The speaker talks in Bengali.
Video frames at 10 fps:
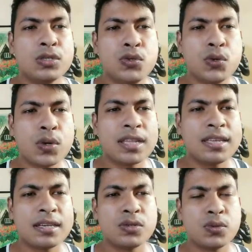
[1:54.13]
যোগা
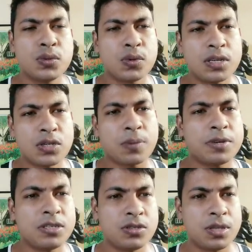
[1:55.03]
থেকে শুরু করে সব
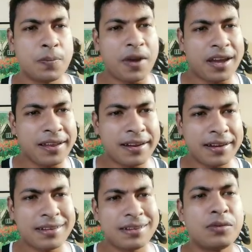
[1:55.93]
কিছুতে পায়ের
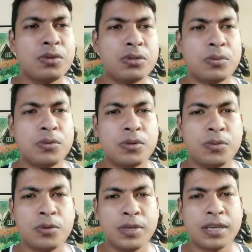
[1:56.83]
একটা গুরুত্বপূর্ণ
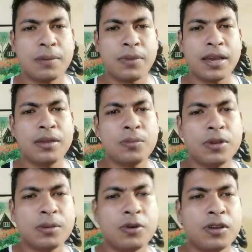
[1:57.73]
ভূমিকা পায়ের
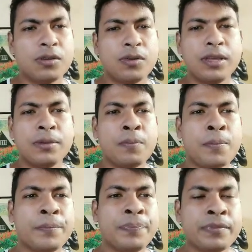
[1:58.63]
উপরে ভর করেই
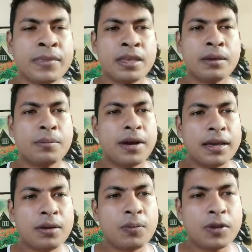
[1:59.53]

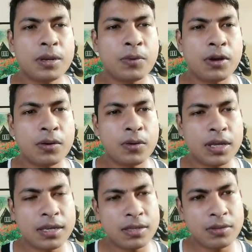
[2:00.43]
পায়ের উপরে ভর
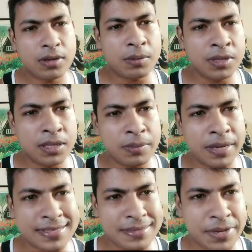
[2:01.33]
করেই কিন্তু আমাদের
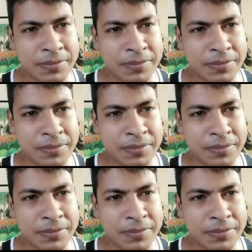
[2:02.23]
ম্যাক্সিমাম